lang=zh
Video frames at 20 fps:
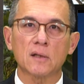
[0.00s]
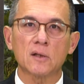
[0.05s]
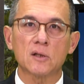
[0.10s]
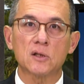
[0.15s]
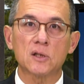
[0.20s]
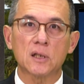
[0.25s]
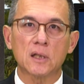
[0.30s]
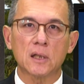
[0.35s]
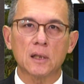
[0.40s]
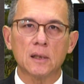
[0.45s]
的
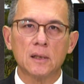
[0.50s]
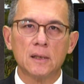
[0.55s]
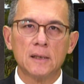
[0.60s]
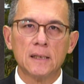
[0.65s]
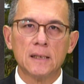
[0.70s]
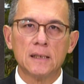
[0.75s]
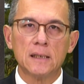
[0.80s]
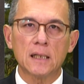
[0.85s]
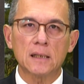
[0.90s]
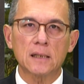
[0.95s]
这个
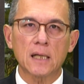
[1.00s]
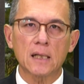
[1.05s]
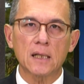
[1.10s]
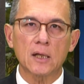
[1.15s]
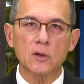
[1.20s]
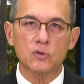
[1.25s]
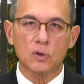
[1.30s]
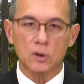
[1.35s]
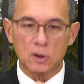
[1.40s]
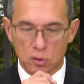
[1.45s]
让大家
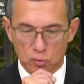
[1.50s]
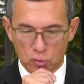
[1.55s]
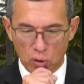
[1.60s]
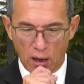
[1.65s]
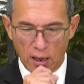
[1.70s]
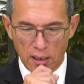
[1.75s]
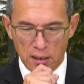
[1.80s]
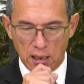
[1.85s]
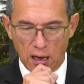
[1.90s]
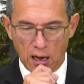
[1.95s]
觉得说，
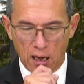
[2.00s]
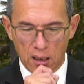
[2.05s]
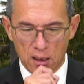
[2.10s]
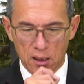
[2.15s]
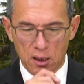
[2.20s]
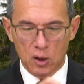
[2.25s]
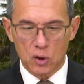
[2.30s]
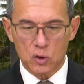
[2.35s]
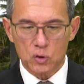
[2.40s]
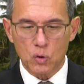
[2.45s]
哎呀，
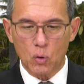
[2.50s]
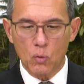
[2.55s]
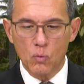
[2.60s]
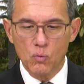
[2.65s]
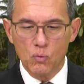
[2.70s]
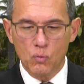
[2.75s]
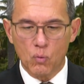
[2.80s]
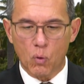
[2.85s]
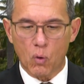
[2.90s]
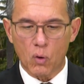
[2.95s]

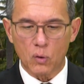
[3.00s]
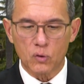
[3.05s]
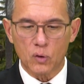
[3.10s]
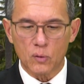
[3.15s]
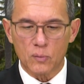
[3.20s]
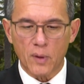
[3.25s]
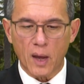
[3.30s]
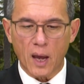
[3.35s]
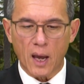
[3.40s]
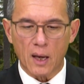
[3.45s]
中国对
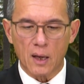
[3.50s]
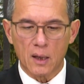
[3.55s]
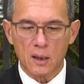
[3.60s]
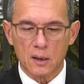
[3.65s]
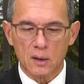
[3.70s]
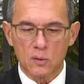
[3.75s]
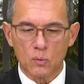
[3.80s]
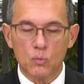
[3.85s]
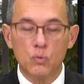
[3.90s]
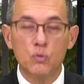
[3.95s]
不对？
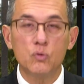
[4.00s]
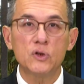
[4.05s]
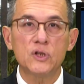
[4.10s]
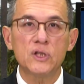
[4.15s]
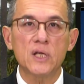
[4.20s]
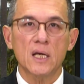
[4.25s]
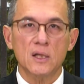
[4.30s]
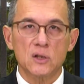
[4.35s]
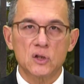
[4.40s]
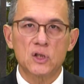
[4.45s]
无
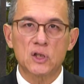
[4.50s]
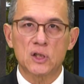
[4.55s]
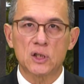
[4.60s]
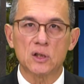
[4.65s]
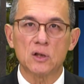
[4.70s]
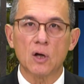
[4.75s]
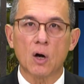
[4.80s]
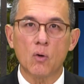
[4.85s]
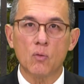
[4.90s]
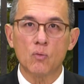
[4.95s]
限
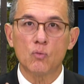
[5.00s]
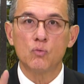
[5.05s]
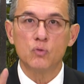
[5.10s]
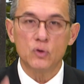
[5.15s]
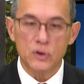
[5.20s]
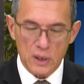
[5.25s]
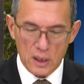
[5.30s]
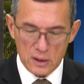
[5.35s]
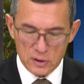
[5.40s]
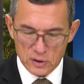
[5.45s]
期哦，无
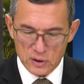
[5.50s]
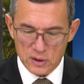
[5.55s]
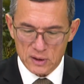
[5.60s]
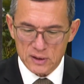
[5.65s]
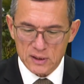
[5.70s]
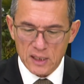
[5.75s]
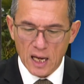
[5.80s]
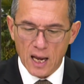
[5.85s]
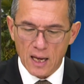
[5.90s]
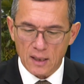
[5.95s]
限期
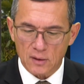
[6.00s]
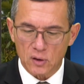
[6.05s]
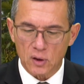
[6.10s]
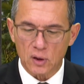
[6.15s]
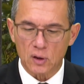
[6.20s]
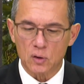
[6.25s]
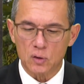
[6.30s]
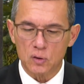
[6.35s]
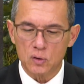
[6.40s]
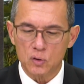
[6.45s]
暂
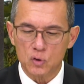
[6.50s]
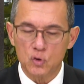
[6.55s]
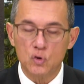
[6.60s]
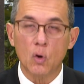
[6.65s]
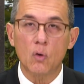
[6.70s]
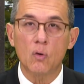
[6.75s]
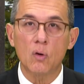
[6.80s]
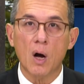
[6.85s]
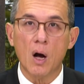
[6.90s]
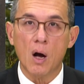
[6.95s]
停
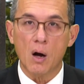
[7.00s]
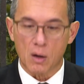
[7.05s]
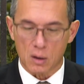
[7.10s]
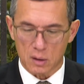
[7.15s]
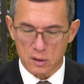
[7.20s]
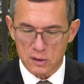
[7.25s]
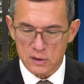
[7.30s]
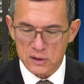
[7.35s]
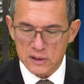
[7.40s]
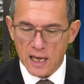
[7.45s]
中澳
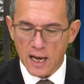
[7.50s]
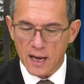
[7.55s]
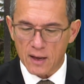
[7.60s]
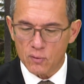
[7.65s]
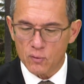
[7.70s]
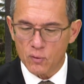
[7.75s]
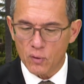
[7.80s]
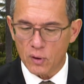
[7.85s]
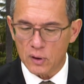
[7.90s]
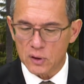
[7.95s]

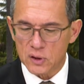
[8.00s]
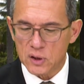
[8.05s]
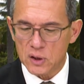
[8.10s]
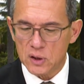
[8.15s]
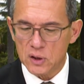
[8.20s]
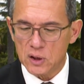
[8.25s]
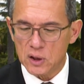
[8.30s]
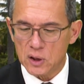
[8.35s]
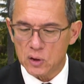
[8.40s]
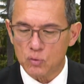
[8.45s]
战略
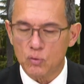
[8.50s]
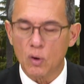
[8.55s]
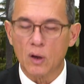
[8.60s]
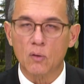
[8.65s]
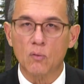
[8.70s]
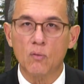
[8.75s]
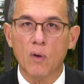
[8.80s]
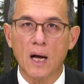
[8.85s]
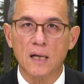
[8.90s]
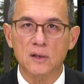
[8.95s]
经济对
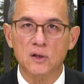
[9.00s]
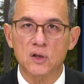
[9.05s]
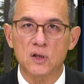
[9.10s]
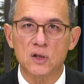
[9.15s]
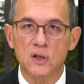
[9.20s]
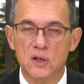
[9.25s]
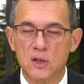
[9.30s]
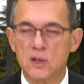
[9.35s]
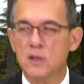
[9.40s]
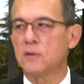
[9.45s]
话
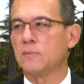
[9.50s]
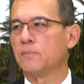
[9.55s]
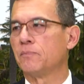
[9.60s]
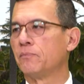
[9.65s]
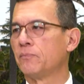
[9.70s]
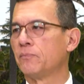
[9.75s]
机制。